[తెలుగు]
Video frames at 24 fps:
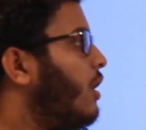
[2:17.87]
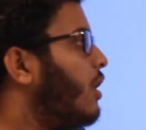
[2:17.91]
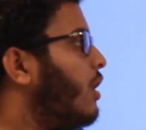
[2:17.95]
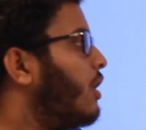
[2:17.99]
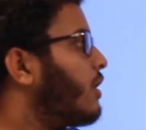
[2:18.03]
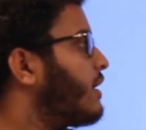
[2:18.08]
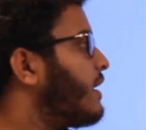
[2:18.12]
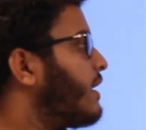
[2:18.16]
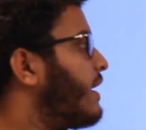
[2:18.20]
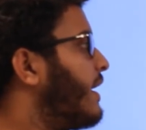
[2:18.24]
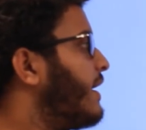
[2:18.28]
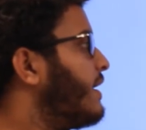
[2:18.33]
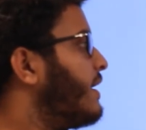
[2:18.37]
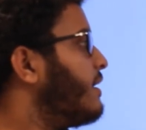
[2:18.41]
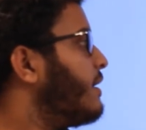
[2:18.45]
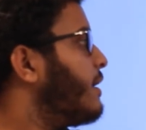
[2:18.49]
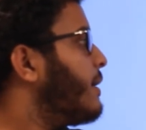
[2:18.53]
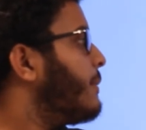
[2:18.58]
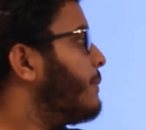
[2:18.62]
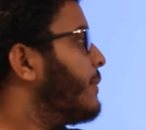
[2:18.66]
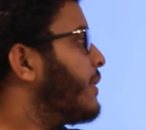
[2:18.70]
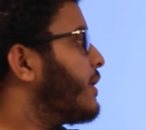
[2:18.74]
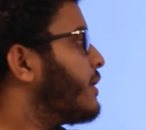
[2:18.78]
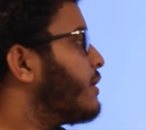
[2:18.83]
ఆన్లైన్
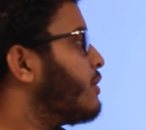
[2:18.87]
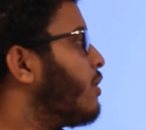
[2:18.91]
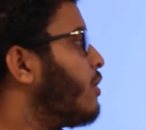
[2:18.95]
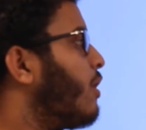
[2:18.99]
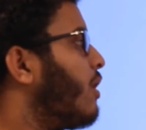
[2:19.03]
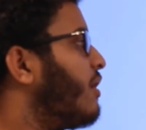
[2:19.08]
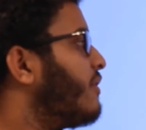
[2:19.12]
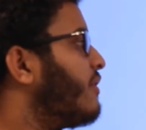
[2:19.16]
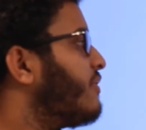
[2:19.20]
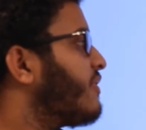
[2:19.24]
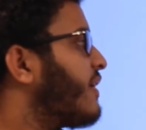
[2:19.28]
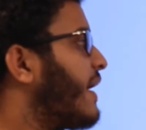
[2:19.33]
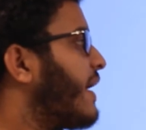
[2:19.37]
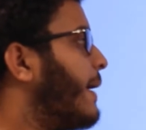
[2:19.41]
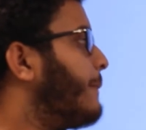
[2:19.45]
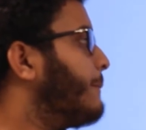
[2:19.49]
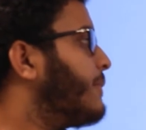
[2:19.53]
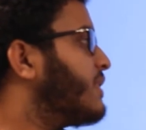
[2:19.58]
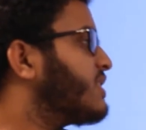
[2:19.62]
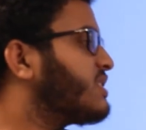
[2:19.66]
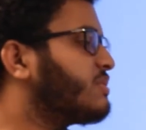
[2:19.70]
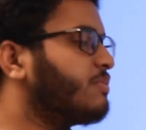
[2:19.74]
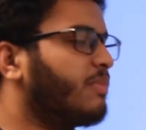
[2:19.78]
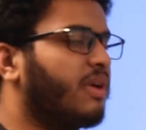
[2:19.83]
మరియు ఆఫ్
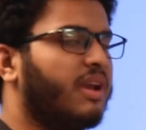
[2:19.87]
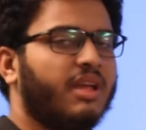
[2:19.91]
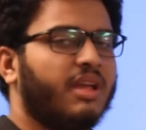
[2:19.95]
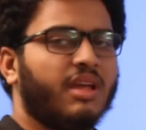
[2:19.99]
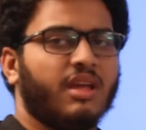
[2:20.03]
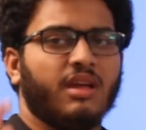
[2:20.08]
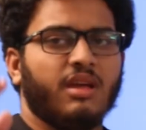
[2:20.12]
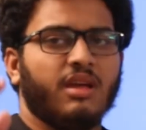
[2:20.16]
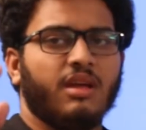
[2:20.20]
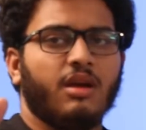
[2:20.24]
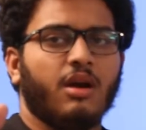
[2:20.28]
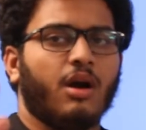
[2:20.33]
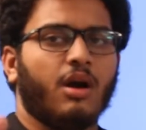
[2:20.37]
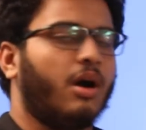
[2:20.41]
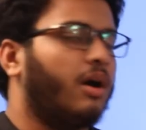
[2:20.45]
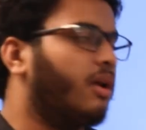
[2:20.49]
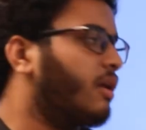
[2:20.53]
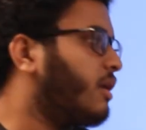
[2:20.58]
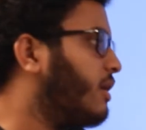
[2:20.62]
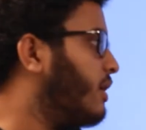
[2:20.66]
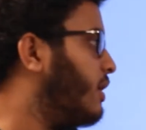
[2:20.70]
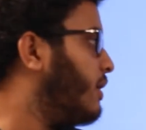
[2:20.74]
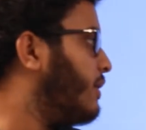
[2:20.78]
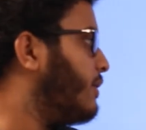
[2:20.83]
క్యాంపస్ మనకి
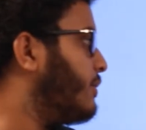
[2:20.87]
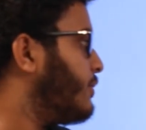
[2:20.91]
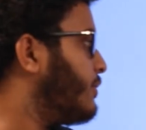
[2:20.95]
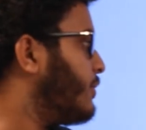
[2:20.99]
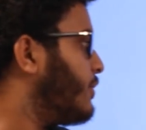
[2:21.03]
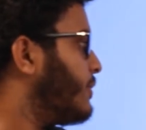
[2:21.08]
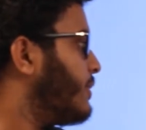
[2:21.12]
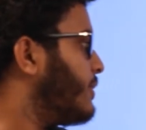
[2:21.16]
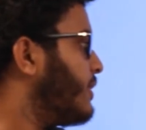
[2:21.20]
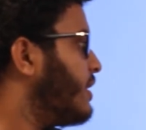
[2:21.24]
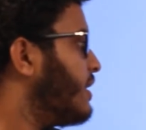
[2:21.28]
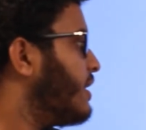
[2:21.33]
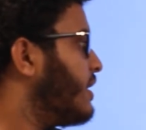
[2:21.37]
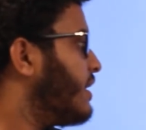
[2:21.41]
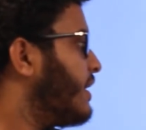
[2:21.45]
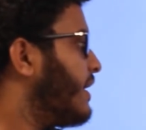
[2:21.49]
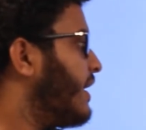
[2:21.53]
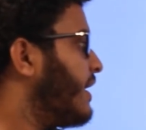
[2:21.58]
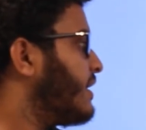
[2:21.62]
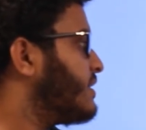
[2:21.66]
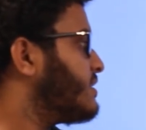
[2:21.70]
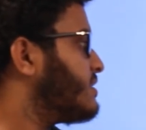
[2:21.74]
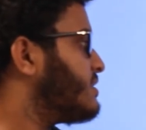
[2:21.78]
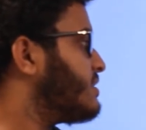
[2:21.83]
ఆరు నెలలు ఉంటుంది
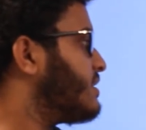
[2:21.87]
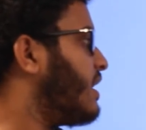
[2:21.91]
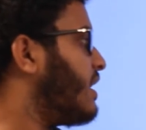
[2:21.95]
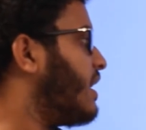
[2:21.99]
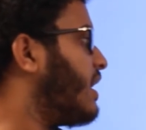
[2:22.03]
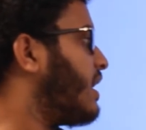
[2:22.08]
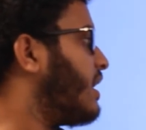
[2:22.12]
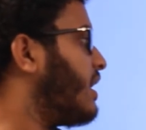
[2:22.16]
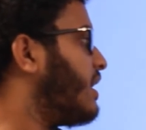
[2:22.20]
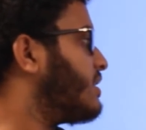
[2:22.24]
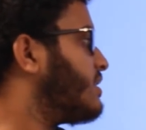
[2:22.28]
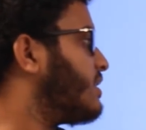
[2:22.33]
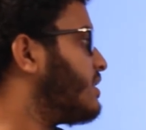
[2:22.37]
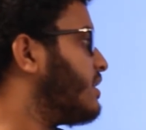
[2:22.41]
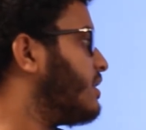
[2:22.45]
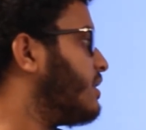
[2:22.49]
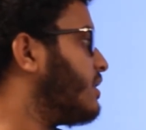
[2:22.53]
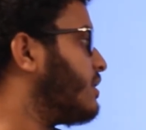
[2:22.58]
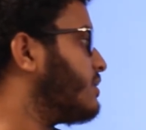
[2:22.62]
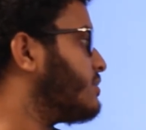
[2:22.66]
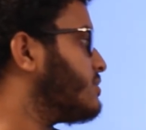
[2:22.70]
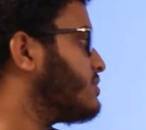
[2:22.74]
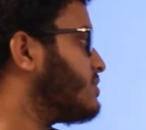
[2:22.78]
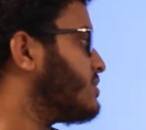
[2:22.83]
నెక్స్ట్ అర్హత
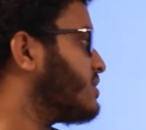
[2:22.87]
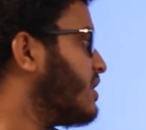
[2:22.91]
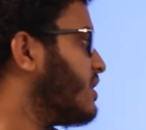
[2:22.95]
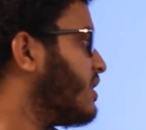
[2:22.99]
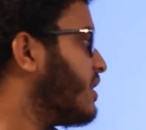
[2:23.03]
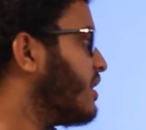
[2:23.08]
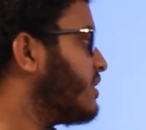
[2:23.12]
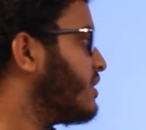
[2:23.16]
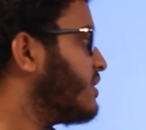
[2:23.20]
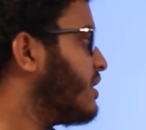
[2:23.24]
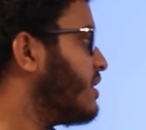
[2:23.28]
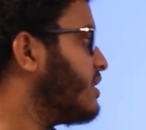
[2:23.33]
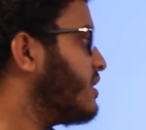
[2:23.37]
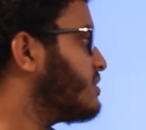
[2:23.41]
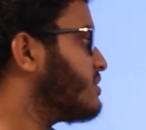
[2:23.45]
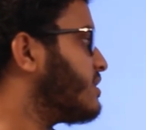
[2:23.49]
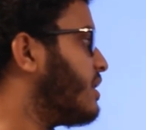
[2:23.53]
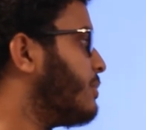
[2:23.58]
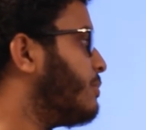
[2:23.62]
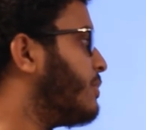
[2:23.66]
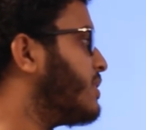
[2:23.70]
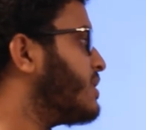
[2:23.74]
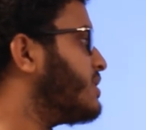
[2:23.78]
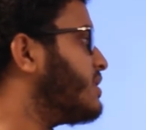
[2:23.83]
కనుక చూసుకున్నట్టయితే
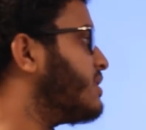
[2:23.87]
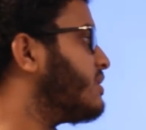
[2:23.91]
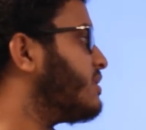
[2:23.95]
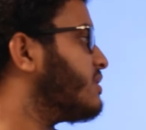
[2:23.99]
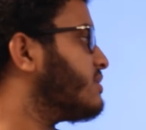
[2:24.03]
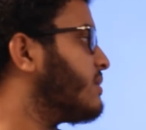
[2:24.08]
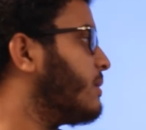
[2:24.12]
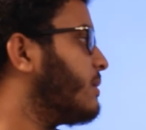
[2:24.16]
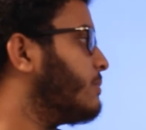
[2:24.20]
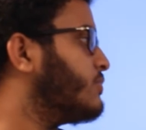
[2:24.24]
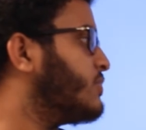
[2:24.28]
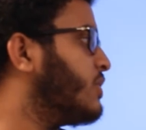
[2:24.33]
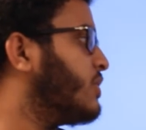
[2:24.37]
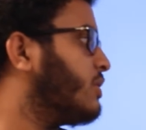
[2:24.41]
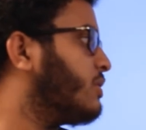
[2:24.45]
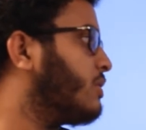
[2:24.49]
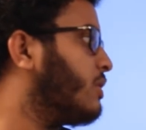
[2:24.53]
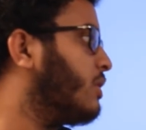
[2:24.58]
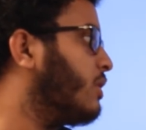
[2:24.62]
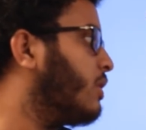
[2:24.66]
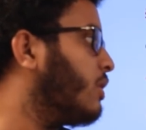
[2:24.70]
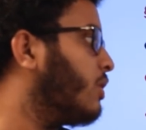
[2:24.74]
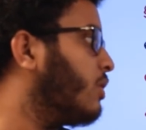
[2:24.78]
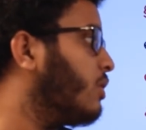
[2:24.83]
సంబంధిత
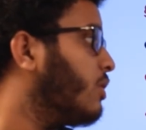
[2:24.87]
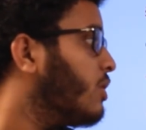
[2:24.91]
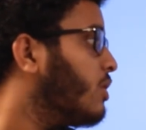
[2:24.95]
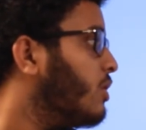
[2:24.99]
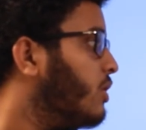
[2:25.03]
సబ్జెక్టుల్లో